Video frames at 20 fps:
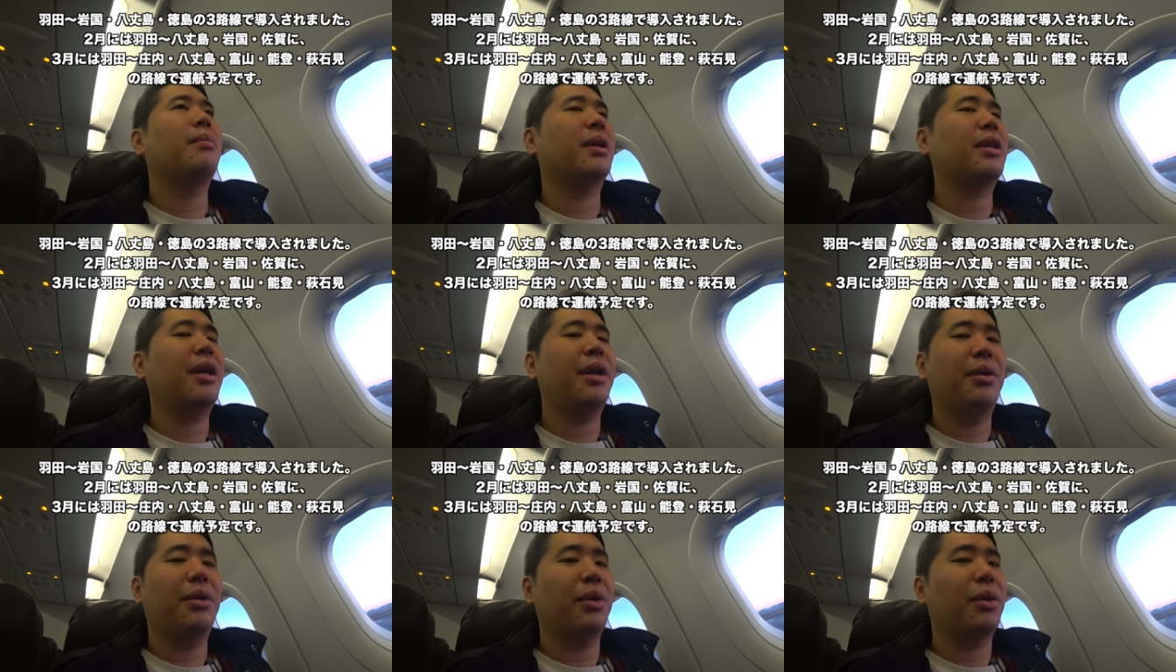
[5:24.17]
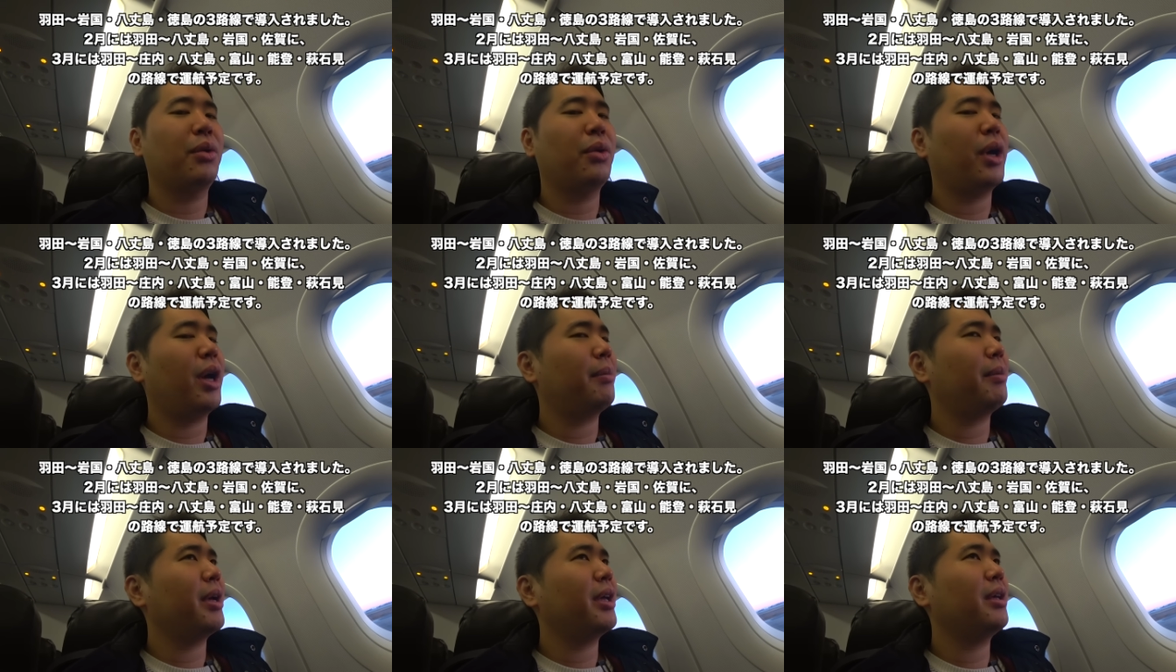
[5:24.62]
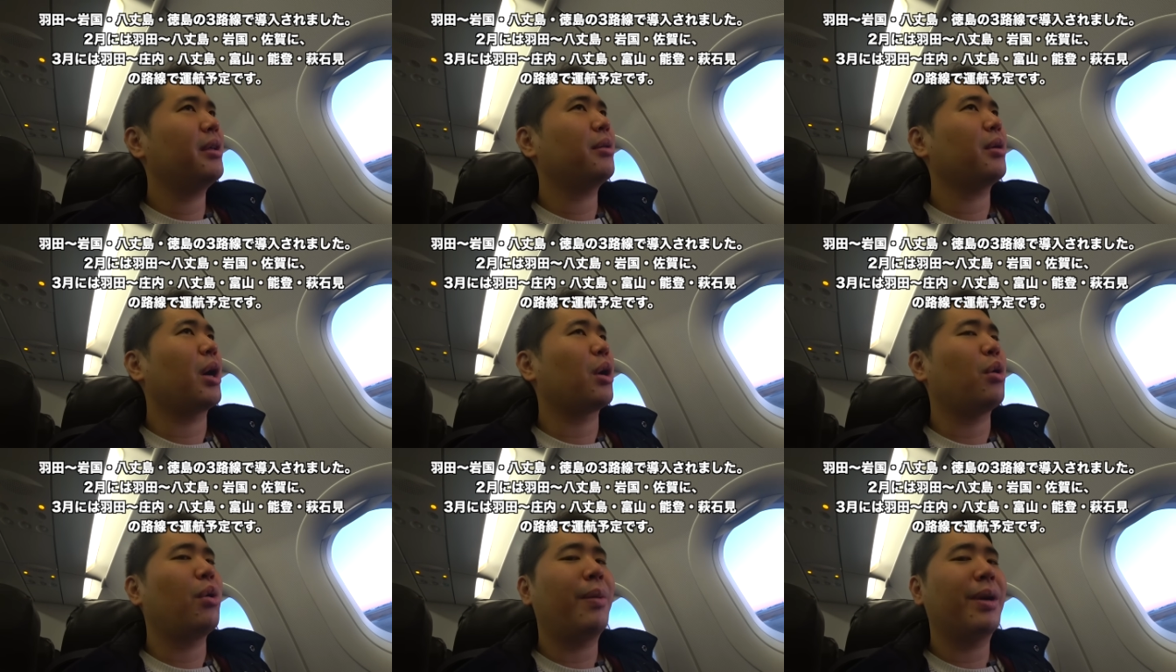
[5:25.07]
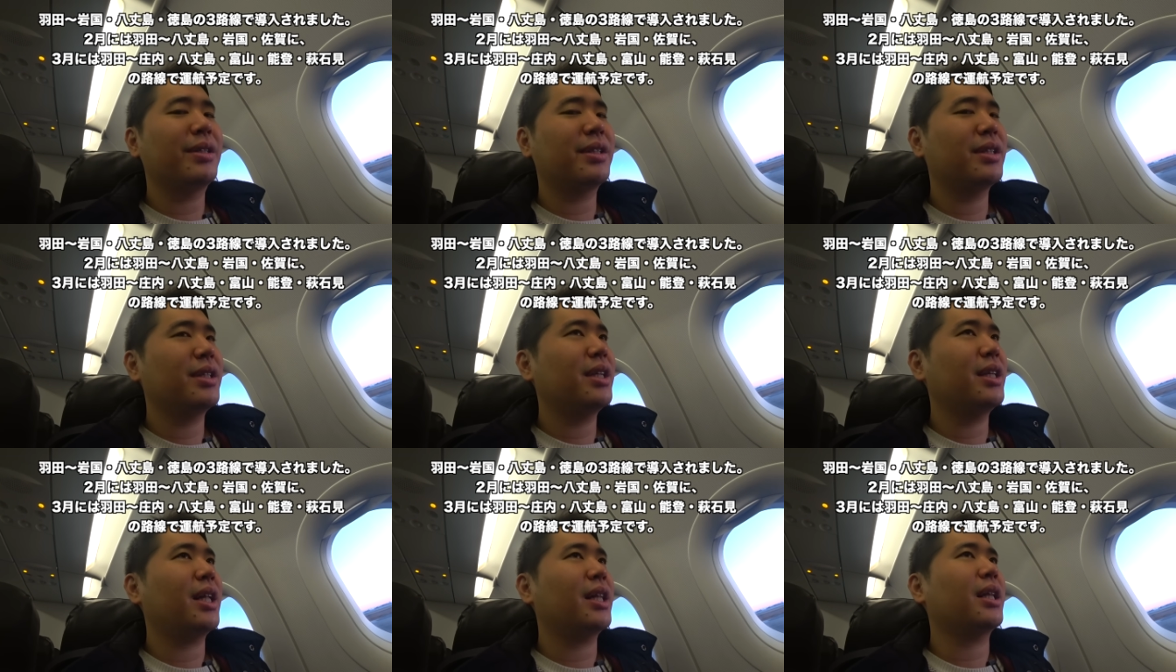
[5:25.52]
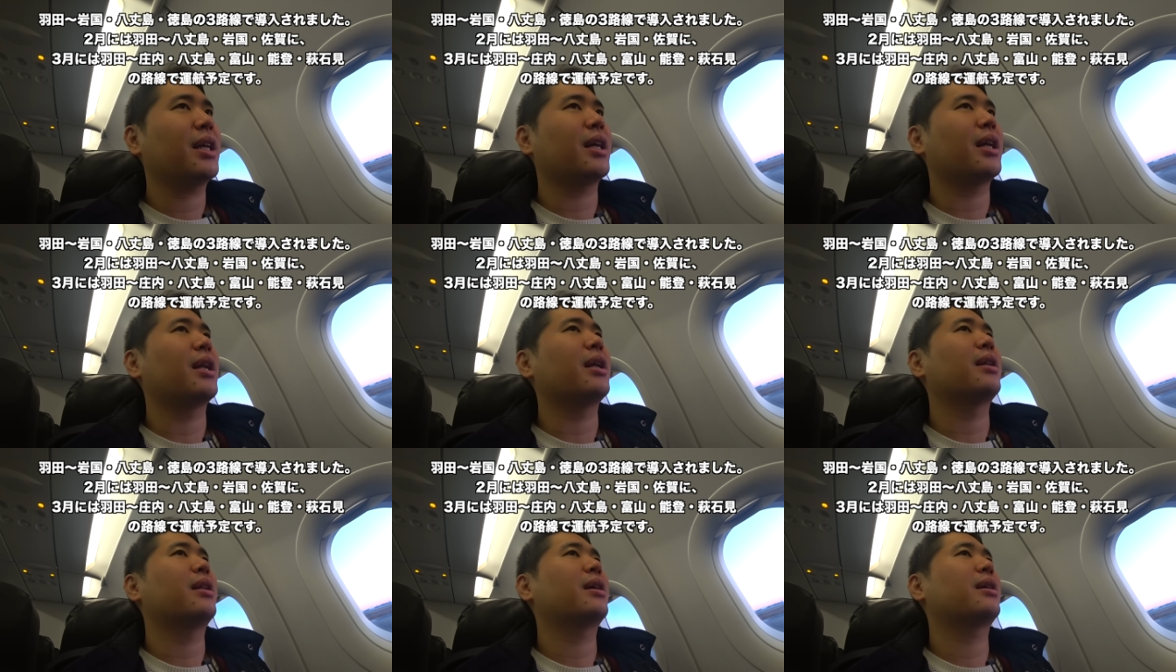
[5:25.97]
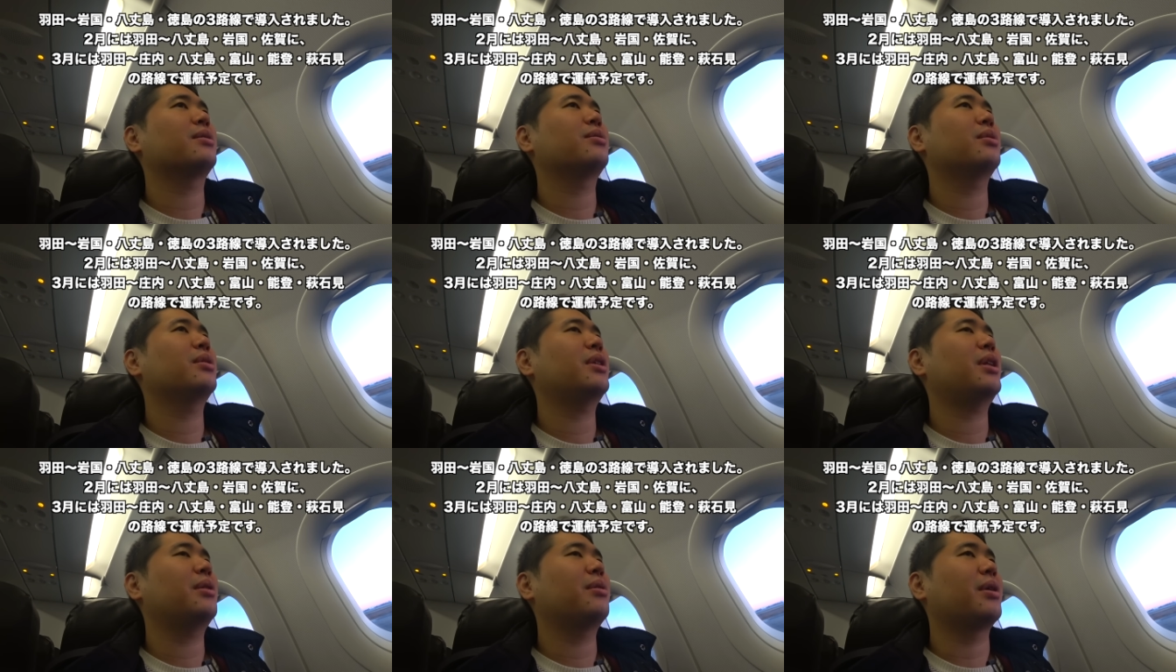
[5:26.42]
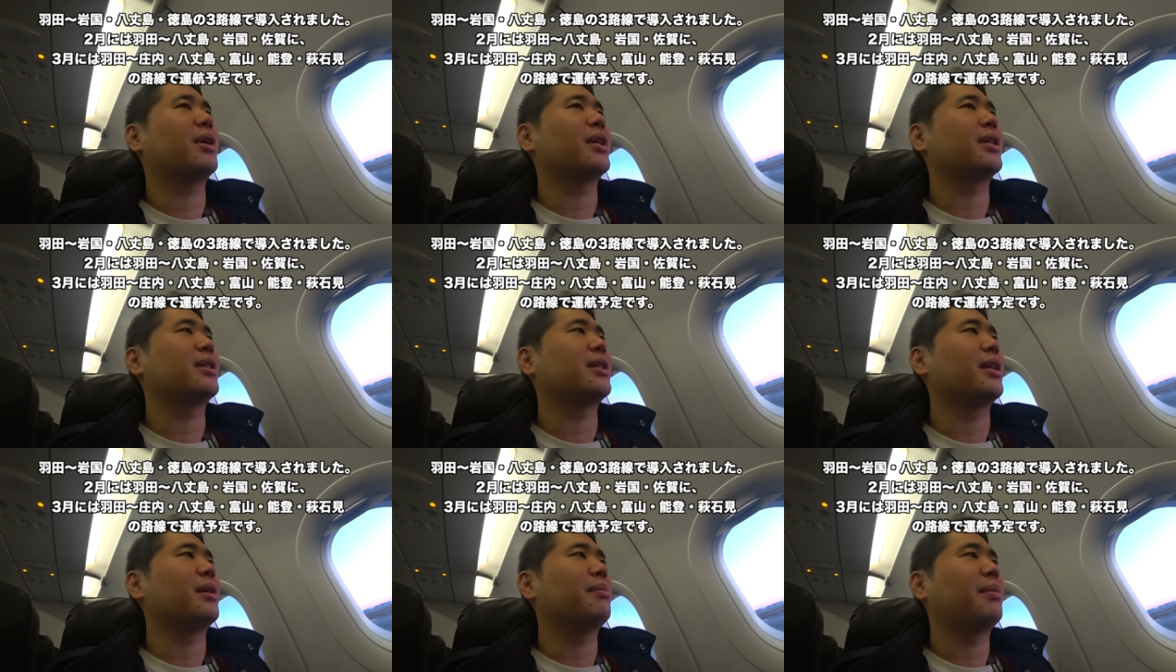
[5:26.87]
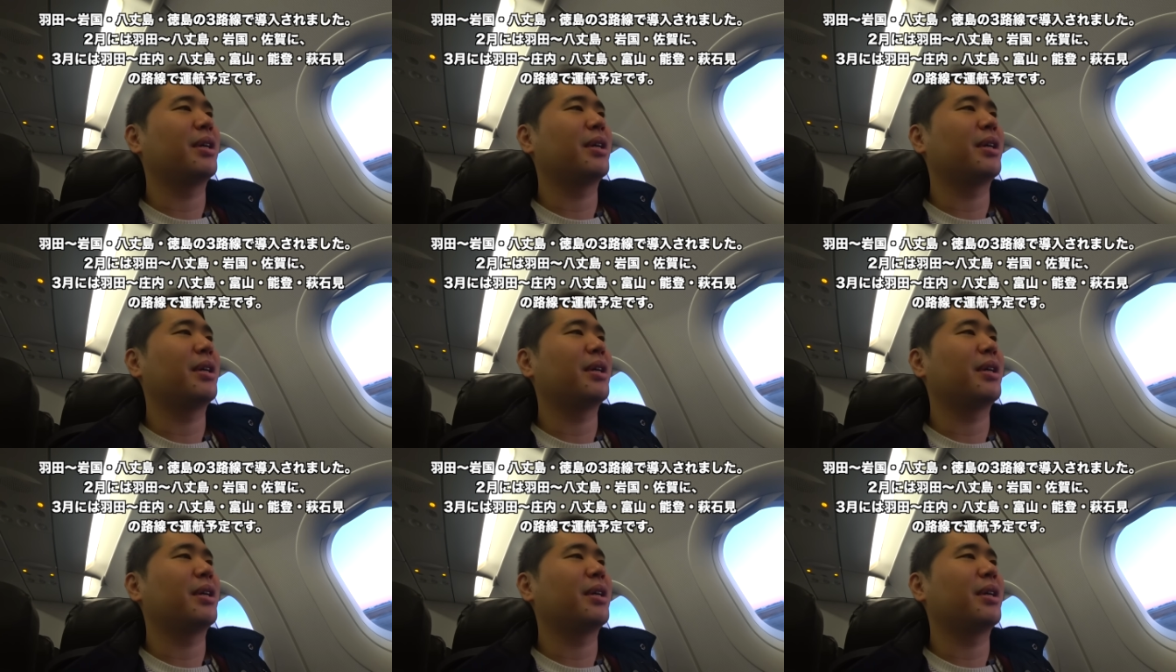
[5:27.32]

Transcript: またいろいろ富山行きとか小松行きだったっけななんかそういったのがですね、